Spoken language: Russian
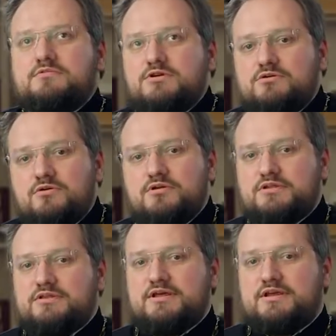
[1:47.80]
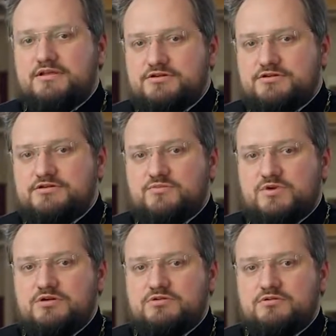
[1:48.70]
тигренок на тарелочке
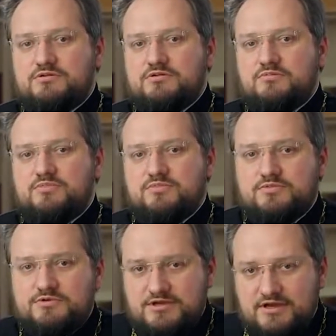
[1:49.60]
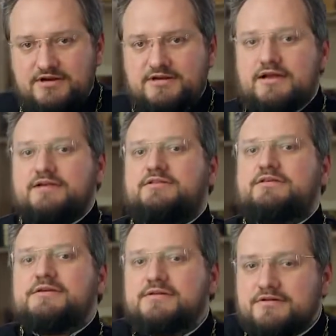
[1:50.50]
изображенный, тигр как
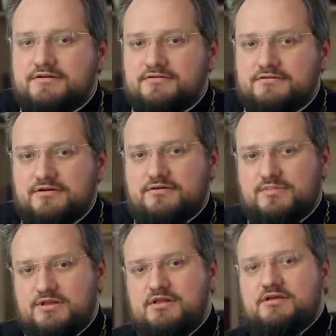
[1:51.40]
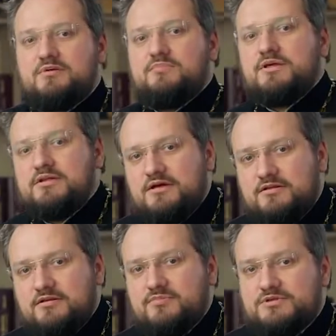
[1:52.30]
тигр, да, банан как
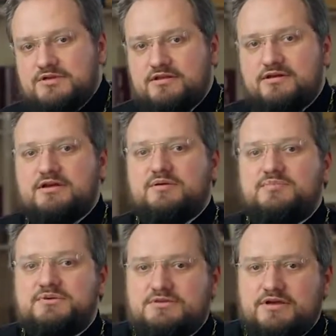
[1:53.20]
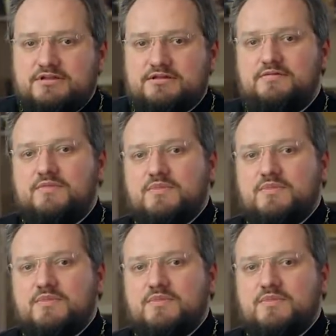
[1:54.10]
банан, обезьяна как обезьяна,